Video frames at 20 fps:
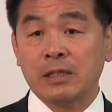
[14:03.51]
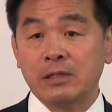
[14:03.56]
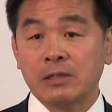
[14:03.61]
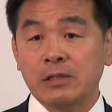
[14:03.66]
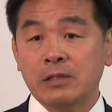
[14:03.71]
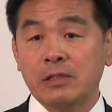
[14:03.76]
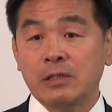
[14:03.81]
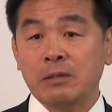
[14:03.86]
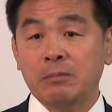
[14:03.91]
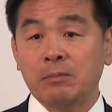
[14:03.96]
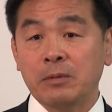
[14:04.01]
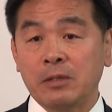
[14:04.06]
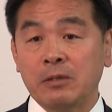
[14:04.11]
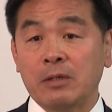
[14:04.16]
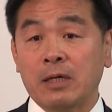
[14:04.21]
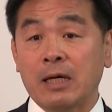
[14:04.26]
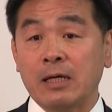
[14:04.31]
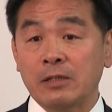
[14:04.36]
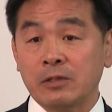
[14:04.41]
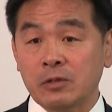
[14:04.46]
化 GDP
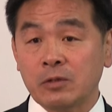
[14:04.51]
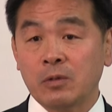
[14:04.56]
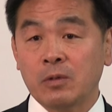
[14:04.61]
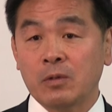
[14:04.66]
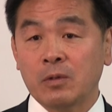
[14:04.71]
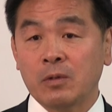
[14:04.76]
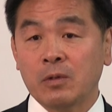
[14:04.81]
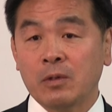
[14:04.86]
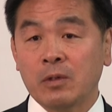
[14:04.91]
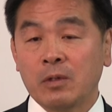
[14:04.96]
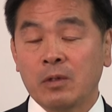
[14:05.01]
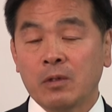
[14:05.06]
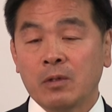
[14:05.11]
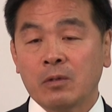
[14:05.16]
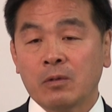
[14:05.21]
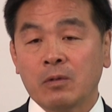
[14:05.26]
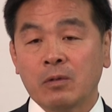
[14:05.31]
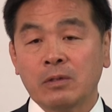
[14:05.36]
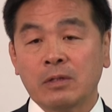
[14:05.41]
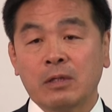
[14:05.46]
の発想、
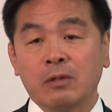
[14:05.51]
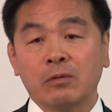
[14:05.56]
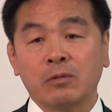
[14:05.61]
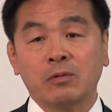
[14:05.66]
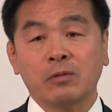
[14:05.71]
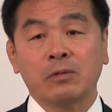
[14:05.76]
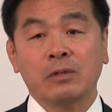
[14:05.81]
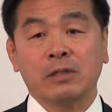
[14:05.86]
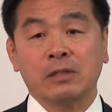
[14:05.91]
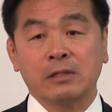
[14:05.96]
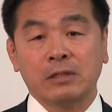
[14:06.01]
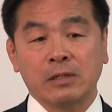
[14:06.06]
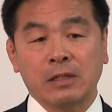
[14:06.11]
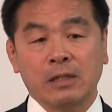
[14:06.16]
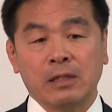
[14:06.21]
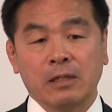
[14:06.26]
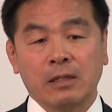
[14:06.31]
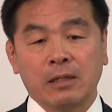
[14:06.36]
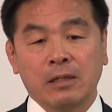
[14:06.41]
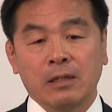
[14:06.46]
こういったことをです
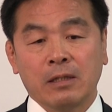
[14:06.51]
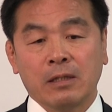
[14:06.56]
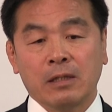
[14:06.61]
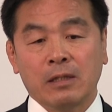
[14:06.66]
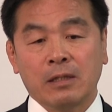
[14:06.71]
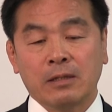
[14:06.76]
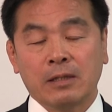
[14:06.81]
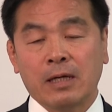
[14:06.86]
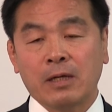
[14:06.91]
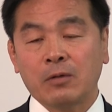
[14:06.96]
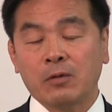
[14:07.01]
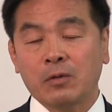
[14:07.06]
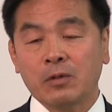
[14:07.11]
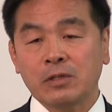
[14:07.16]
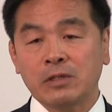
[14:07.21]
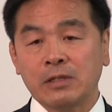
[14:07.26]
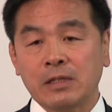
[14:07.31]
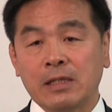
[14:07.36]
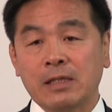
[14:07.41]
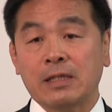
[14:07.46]
ね、内
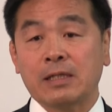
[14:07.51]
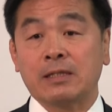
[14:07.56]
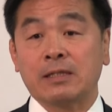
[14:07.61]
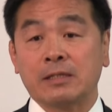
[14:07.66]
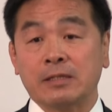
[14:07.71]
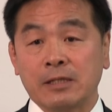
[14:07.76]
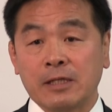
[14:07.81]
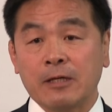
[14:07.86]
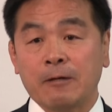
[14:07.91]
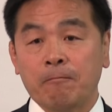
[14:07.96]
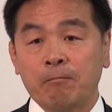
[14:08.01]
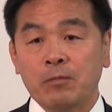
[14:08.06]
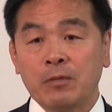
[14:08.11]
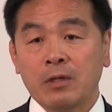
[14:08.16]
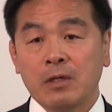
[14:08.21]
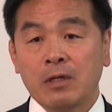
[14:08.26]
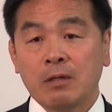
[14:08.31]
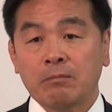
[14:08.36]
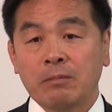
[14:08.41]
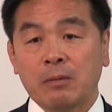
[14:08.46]
包しながらですね、
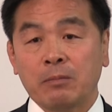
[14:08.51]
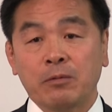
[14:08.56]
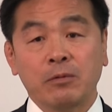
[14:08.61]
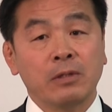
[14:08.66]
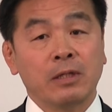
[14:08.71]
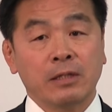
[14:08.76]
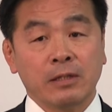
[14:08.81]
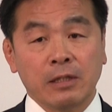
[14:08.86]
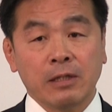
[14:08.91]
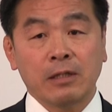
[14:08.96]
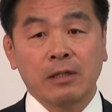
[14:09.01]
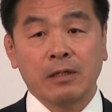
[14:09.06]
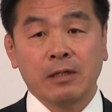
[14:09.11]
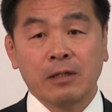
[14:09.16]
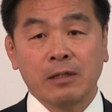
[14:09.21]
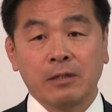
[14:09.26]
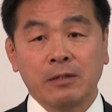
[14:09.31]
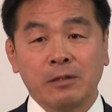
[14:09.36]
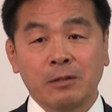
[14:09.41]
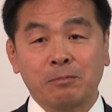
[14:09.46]
文化で
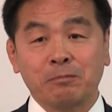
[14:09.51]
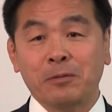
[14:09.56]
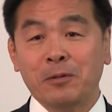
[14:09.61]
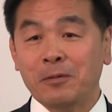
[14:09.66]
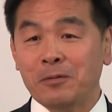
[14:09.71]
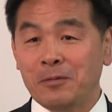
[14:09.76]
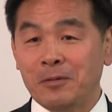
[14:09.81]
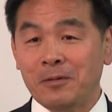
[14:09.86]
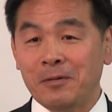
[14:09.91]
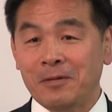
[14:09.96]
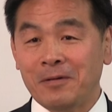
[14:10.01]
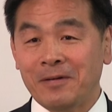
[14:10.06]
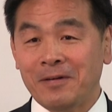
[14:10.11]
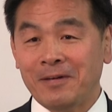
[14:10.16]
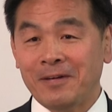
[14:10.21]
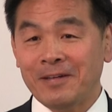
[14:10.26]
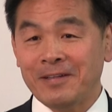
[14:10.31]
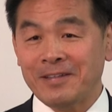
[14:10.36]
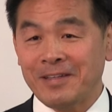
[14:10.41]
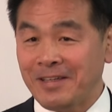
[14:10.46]
日本を
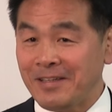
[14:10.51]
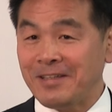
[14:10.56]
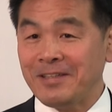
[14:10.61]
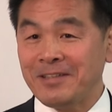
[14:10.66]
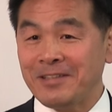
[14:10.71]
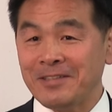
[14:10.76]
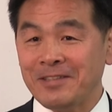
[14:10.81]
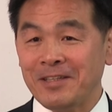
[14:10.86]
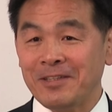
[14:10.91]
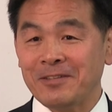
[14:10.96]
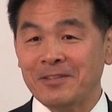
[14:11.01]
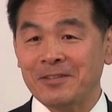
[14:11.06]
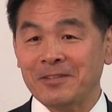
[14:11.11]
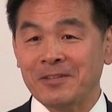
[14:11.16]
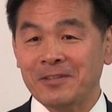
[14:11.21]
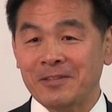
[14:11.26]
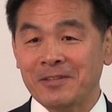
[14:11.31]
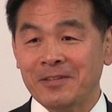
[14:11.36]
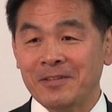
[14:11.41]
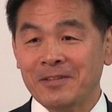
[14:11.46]
元気にしていく
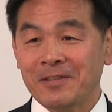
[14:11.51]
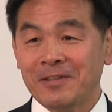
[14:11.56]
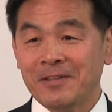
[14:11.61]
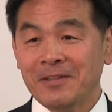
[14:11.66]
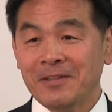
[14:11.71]
という、